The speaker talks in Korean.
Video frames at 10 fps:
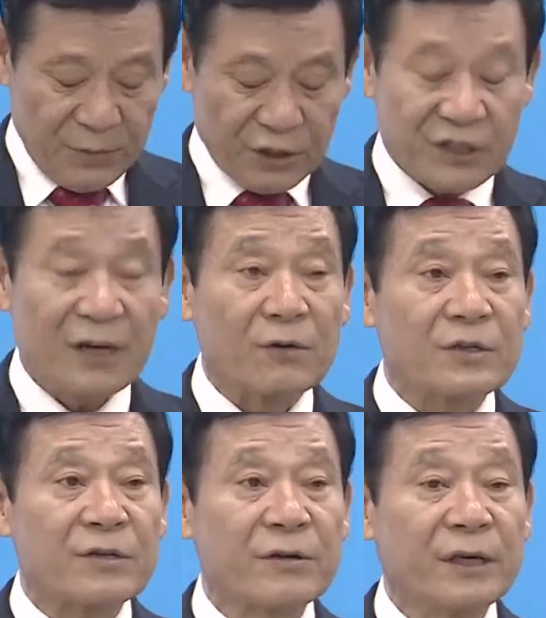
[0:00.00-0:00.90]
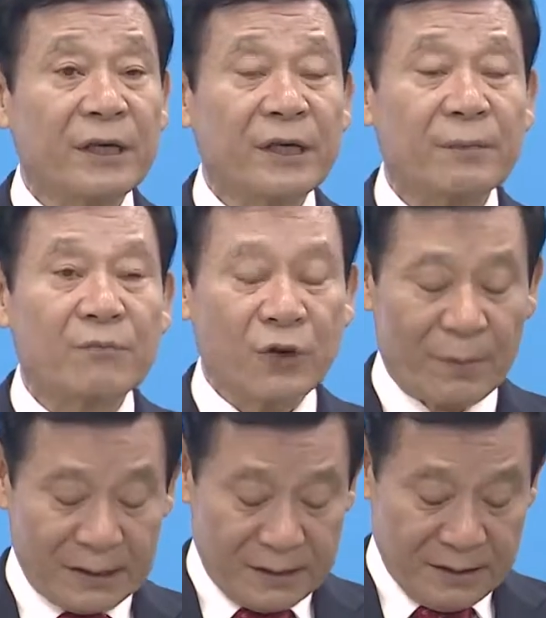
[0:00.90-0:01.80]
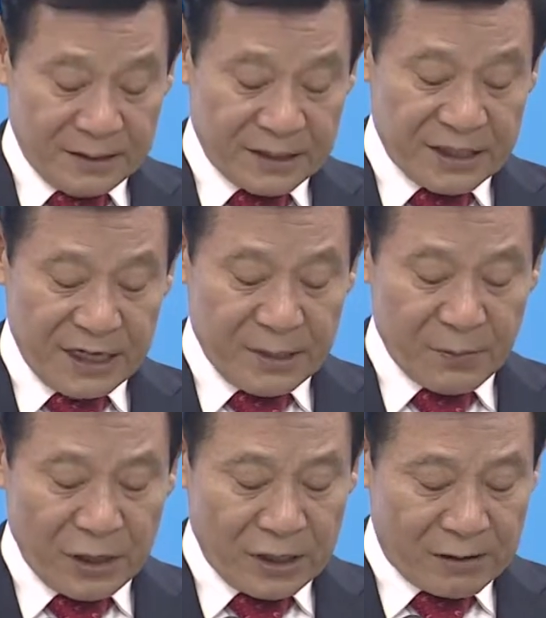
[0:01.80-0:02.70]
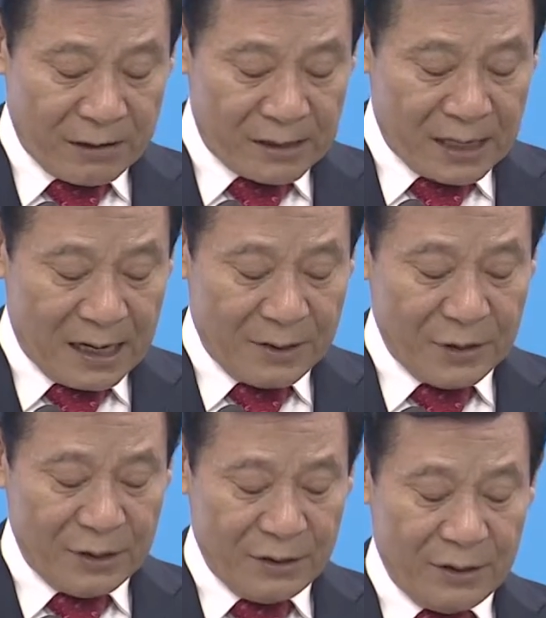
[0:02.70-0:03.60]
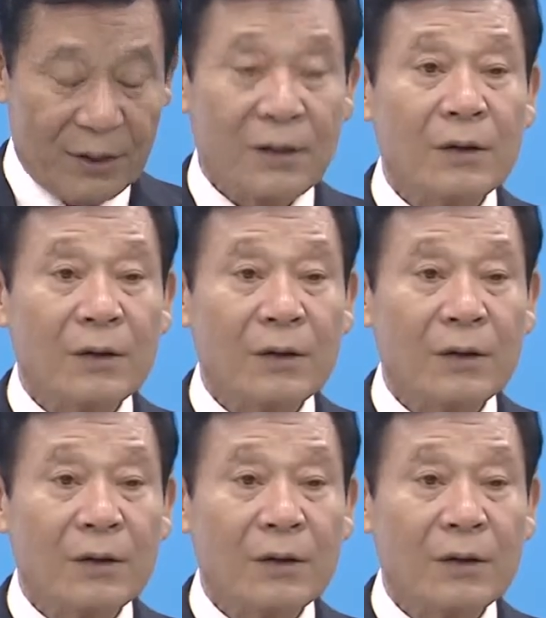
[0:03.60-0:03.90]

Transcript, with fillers: 시민시장으로서의 부여받은 책임과 역할을 다하며